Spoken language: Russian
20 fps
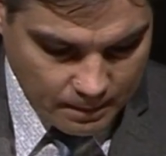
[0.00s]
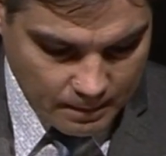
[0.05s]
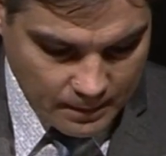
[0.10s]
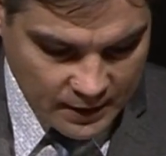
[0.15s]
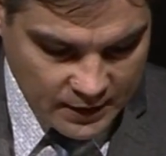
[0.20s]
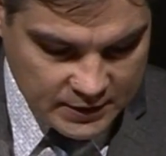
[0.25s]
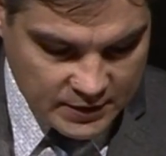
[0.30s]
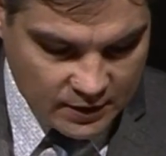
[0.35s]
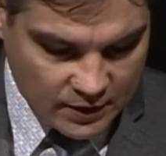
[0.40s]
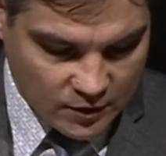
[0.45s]

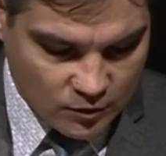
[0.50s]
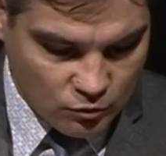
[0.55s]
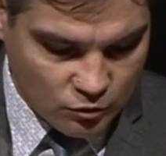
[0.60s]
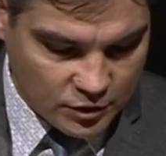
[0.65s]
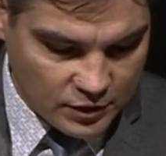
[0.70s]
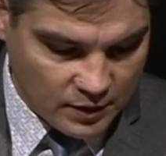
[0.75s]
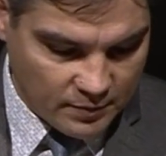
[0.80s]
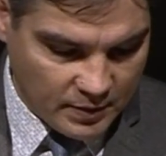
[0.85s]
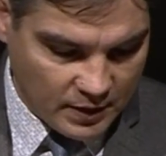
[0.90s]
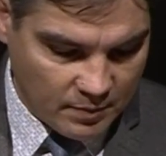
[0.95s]

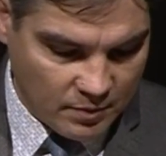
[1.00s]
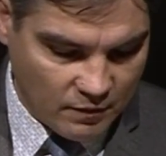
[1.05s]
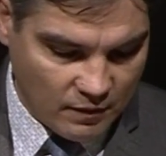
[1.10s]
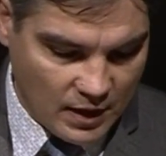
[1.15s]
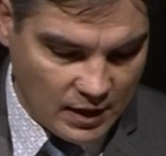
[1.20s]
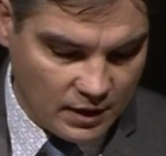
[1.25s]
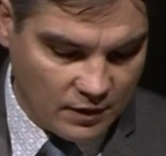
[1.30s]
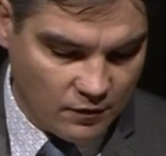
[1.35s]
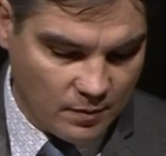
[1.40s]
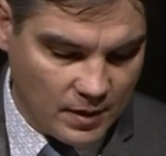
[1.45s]
единодушно
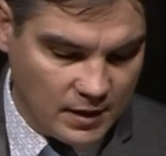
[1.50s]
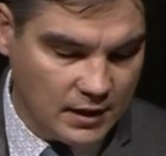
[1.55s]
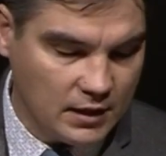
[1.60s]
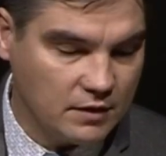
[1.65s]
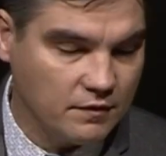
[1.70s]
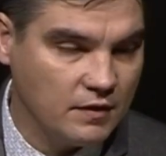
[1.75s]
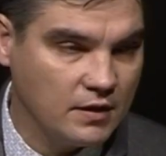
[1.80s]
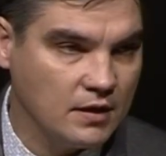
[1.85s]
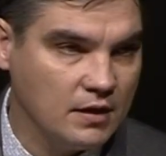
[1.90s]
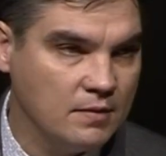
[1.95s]
пребывали в
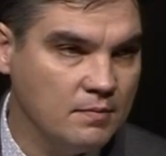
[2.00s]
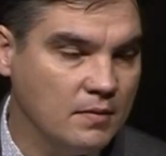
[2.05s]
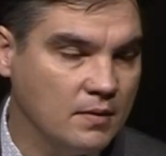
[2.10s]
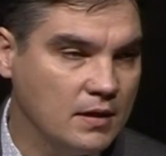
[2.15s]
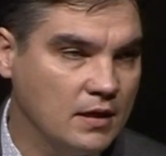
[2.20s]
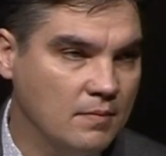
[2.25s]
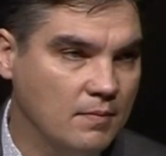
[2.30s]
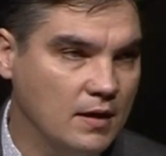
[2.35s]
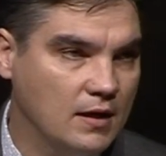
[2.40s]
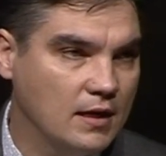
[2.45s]
молитве
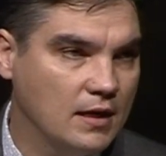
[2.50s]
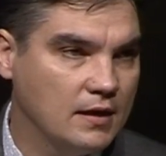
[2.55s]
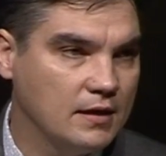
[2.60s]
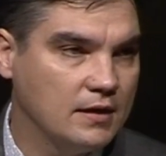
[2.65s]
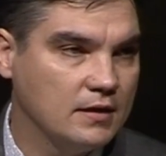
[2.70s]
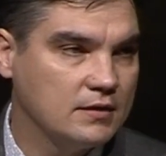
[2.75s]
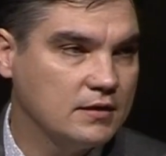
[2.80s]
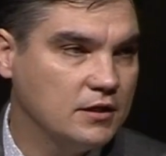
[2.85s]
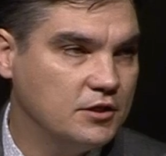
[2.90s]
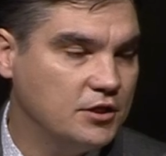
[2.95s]
и
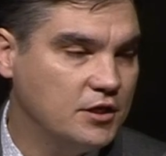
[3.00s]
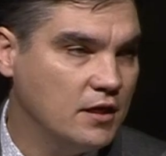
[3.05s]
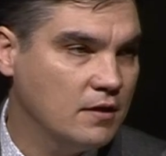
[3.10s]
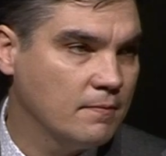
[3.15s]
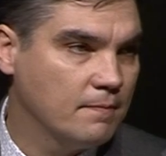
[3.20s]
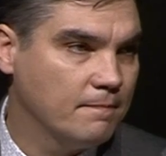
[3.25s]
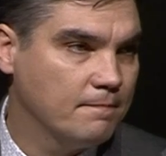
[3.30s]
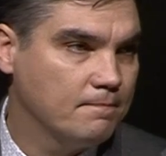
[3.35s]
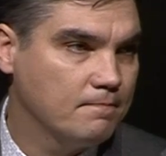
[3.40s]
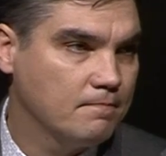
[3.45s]
молении.
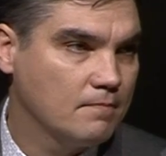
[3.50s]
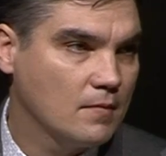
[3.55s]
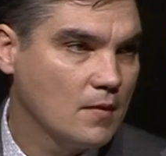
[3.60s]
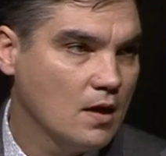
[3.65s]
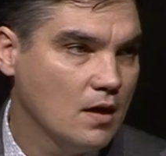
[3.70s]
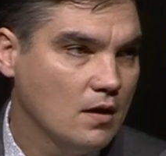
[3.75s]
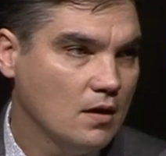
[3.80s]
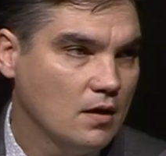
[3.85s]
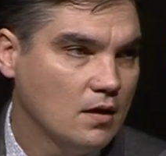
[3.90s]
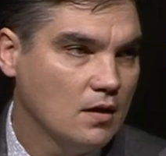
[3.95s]
Зачем?
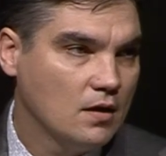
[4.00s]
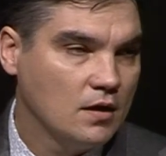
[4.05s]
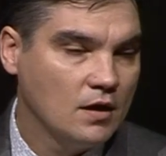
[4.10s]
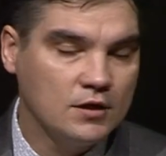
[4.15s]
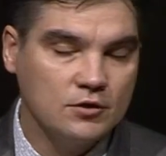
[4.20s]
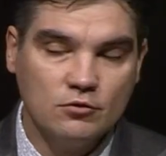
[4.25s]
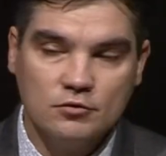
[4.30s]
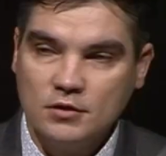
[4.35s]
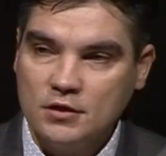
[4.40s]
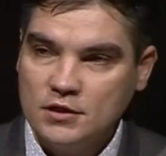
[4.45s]

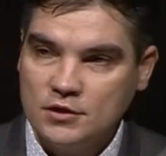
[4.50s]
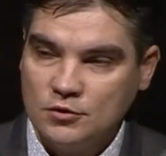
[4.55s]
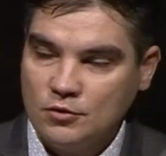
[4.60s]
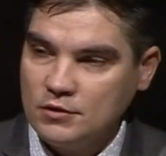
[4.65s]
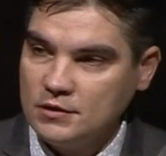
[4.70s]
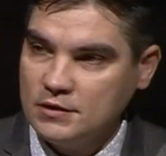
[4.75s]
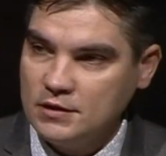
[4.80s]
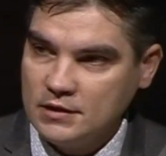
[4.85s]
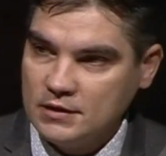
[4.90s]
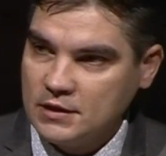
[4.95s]
Иисус
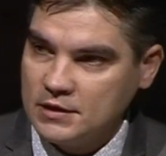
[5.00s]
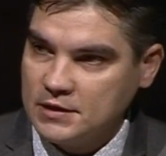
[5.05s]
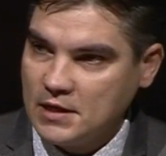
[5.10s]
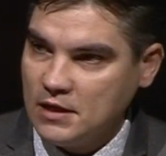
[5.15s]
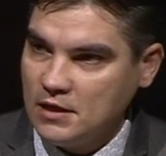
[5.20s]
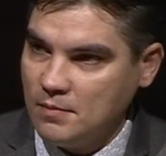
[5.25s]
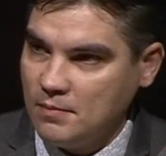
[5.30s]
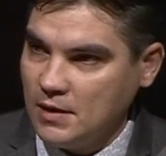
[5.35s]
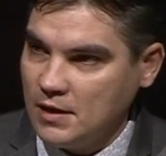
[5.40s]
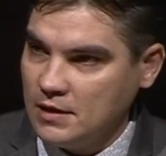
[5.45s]
Христос не
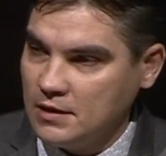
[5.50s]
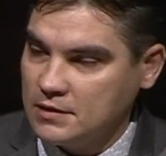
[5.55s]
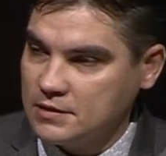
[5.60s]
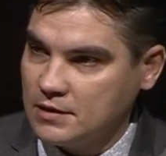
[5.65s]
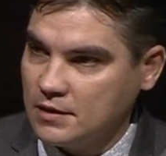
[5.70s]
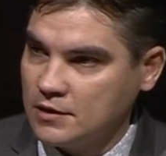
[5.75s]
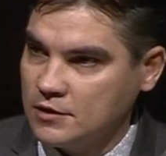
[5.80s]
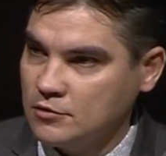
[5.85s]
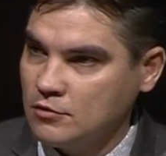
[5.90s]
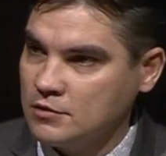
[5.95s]
сказал им
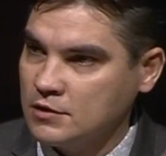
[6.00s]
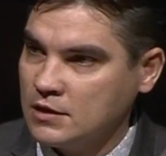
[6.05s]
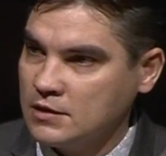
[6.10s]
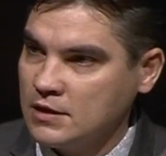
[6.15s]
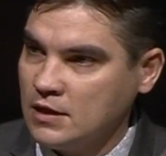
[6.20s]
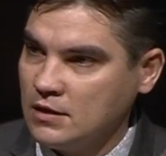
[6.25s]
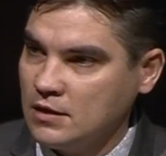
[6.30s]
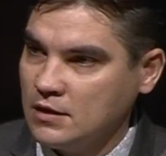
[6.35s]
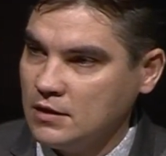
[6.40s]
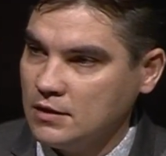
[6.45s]
молиться. Иисус
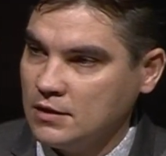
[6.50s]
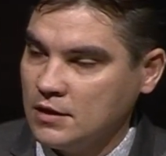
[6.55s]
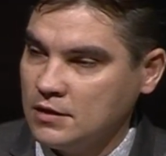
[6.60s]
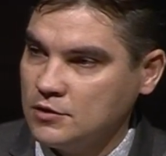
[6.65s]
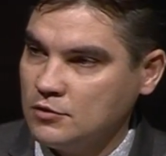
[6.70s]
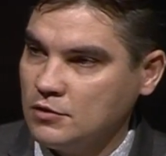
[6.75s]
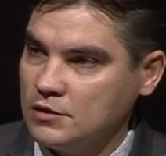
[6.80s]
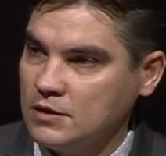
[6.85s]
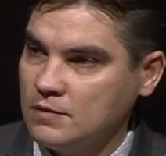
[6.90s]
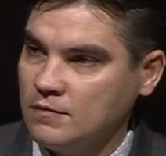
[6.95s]
сказал
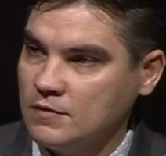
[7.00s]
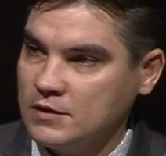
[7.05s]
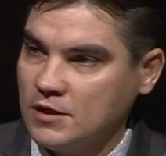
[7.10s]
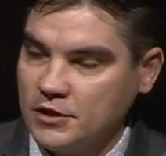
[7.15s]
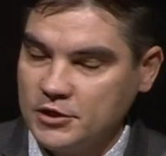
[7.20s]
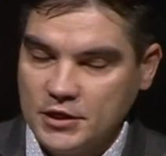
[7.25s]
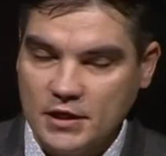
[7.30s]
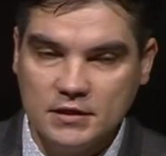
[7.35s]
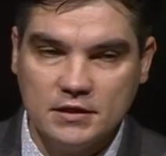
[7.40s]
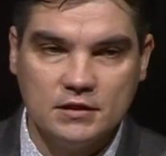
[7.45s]
Христос им,
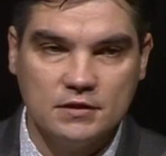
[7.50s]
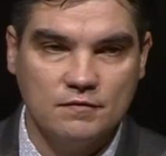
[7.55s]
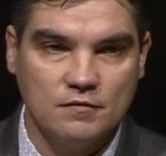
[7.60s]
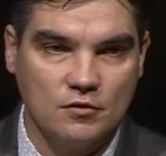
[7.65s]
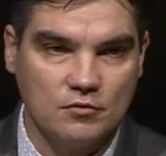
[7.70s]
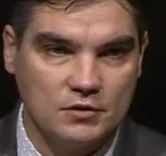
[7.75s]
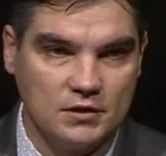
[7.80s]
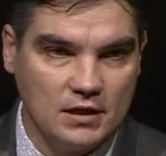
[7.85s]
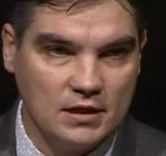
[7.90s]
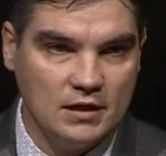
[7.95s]
возвращайтесь в
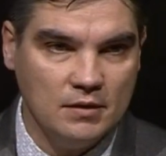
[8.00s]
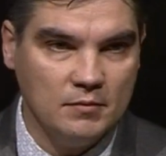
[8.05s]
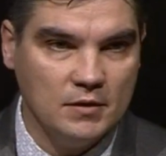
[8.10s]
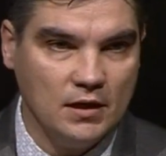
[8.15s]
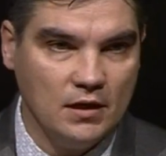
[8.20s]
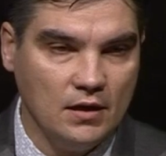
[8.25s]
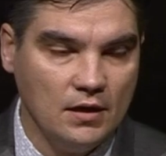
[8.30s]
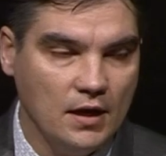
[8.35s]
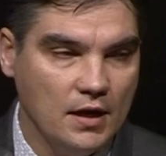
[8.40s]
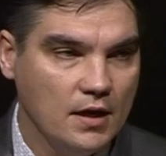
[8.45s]
Иерусалим,
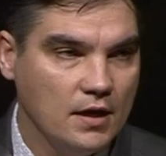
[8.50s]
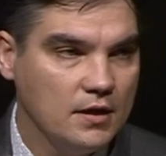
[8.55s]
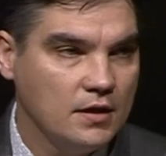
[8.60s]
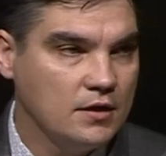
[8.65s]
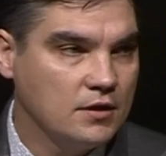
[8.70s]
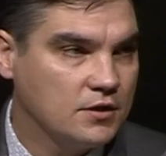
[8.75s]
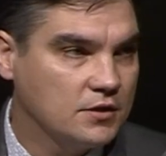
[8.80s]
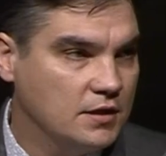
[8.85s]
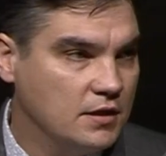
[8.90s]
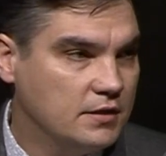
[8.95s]
да,
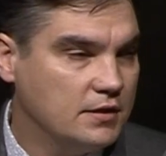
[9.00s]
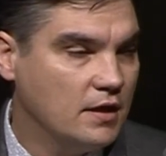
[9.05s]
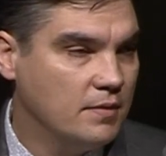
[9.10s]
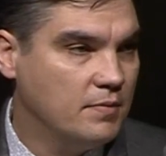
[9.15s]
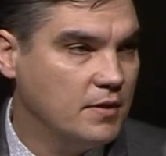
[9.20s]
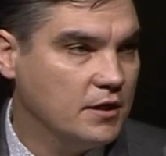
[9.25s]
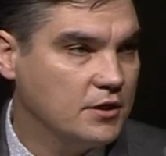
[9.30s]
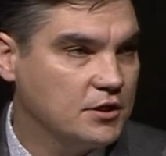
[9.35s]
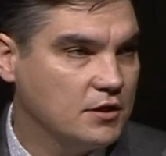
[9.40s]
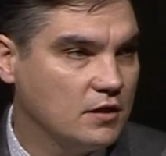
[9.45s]
и ждите
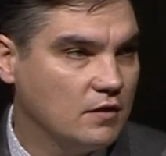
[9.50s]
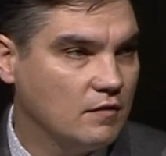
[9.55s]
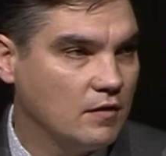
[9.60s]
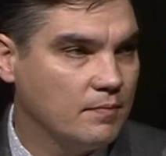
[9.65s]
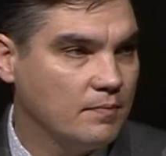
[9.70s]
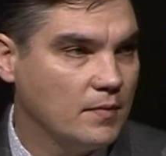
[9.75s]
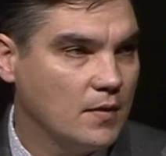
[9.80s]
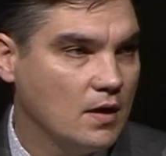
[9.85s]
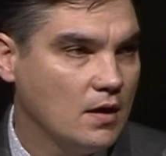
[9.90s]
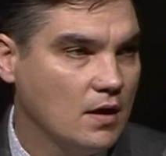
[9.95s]

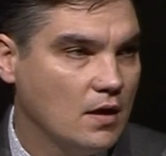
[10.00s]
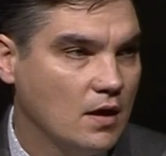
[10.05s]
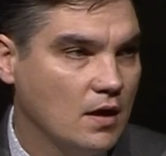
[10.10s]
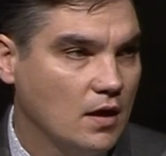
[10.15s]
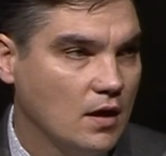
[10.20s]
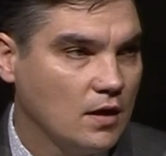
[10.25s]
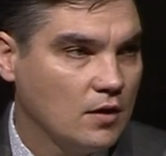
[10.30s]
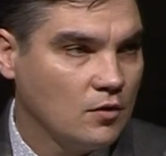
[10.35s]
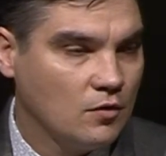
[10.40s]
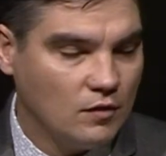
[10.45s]
обещанного.
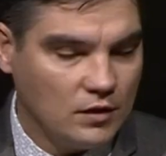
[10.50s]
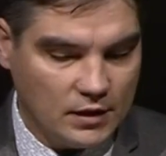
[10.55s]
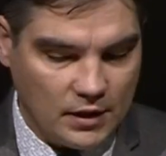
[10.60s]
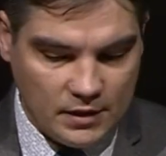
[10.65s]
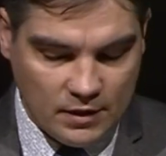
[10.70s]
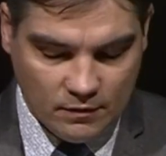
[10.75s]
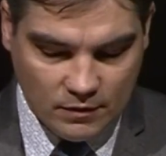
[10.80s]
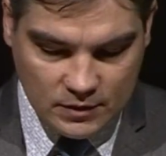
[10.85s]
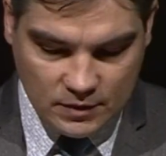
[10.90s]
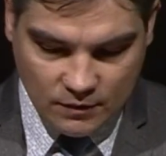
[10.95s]
Но вот
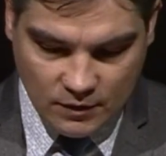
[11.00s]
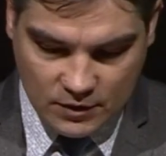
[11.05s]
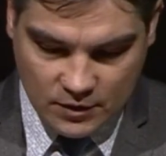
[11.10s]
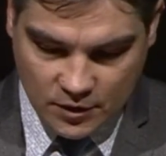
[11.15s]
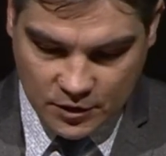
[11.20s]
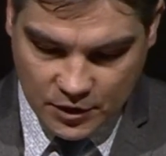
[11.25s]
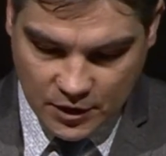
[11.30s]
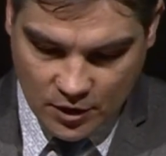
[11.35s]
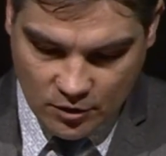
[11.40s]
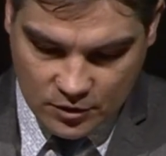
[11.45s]
они
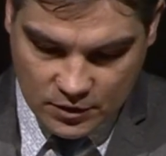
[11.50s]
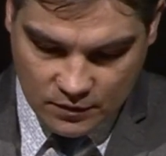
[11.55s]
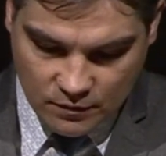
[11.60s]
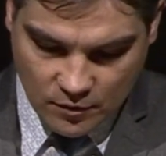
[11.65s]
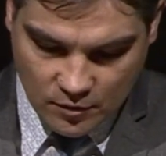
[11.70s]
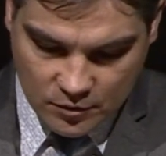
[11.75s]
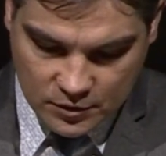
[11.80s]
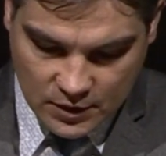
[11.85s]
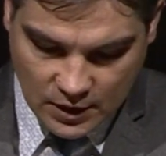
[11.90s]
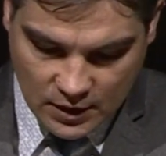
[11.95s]
возвращаются
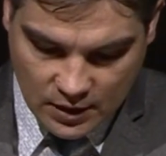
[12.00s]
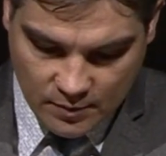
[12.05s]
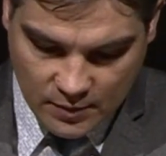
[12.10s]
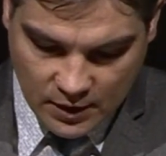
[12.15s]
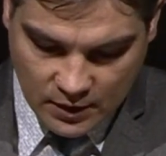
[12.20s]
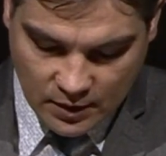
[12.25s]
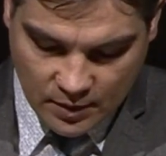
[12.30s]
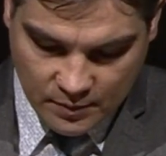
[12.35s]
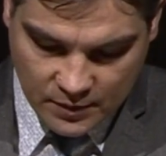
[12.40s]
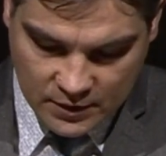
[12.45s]
в
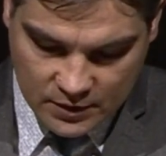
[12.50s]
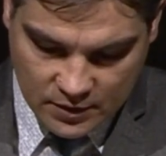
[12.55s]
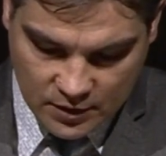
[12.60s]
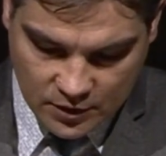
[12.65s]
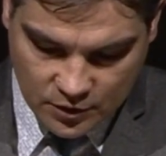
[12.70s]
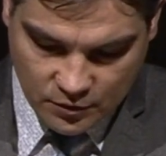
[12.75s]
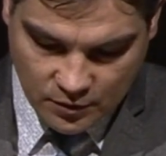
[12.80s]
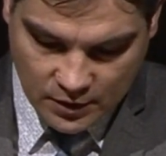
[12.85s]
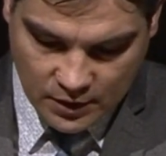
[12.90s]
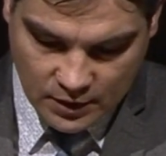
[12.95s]
Иерусалим, и
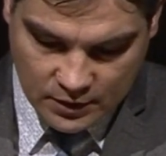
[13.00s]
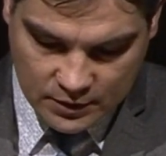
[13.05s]
написано, что они